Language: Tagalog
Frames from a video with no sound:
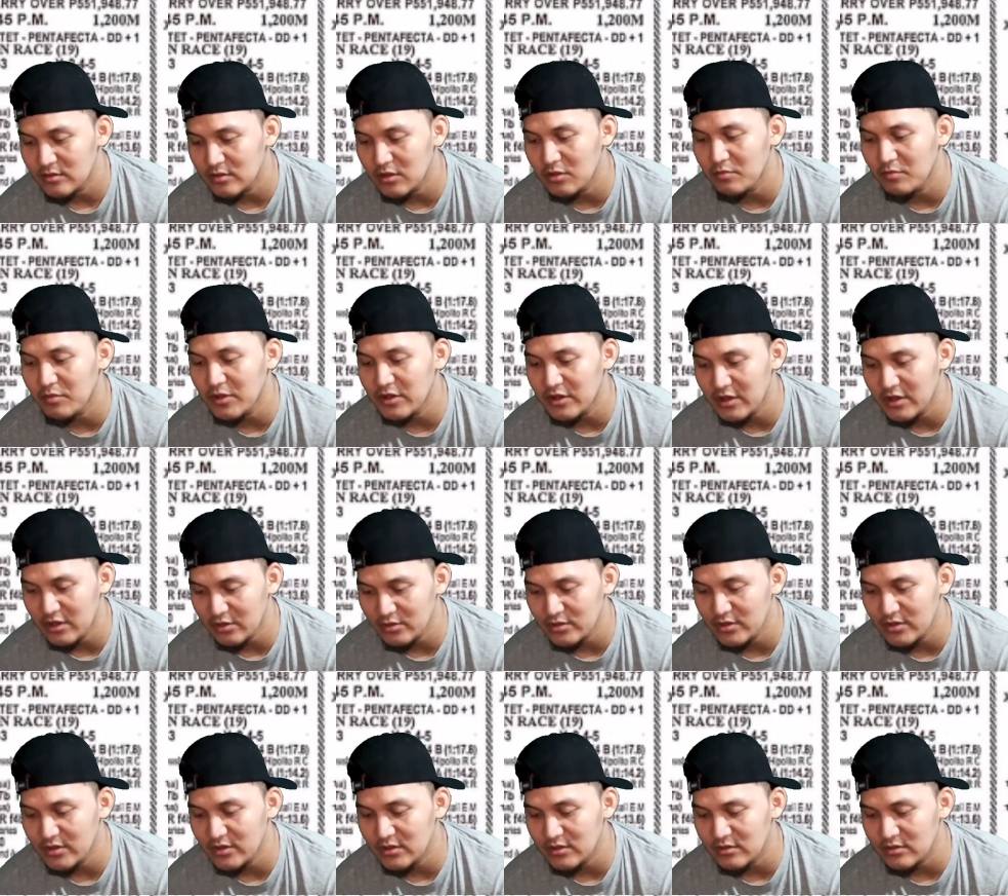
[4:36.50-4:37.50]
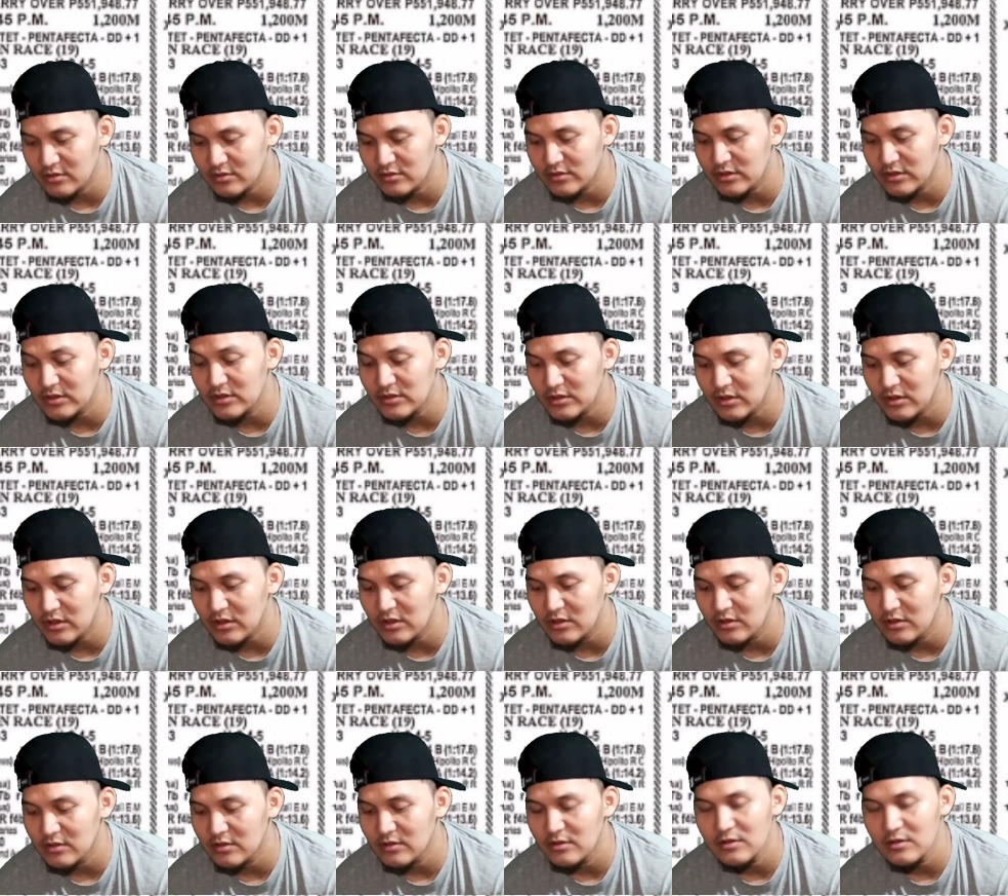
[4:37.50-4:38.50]
Tibay na ako dyan.
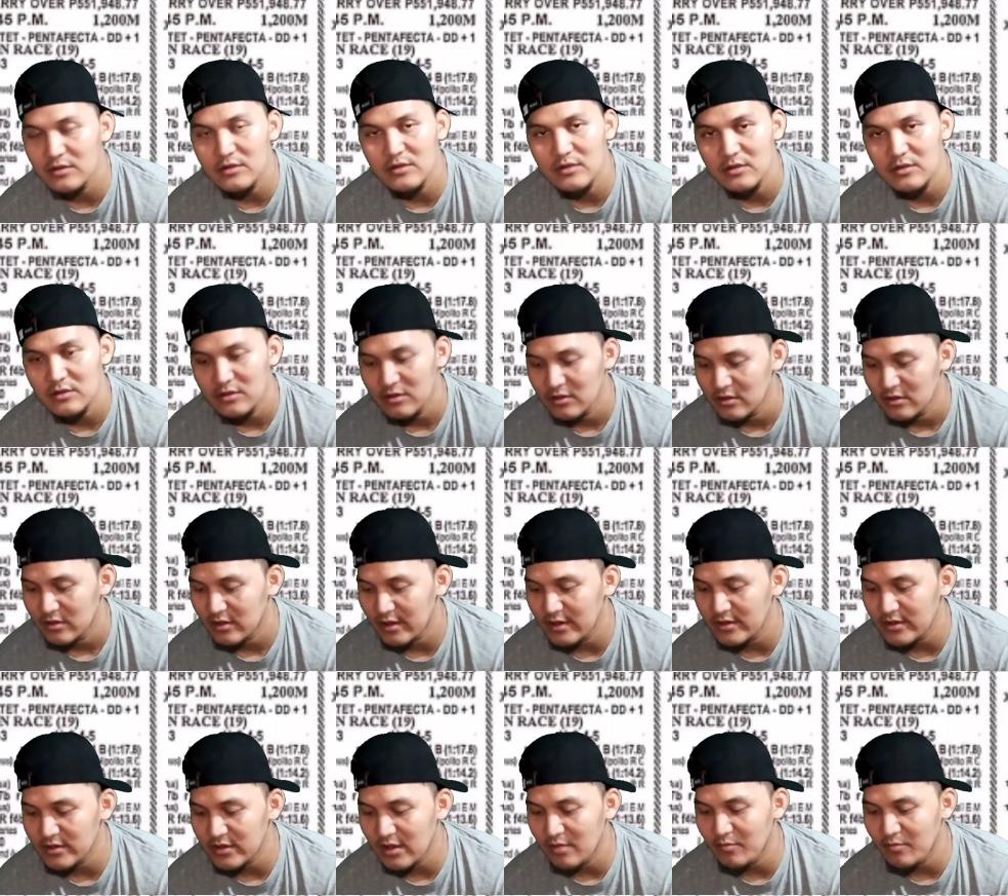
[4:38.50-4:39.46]
6-3. Race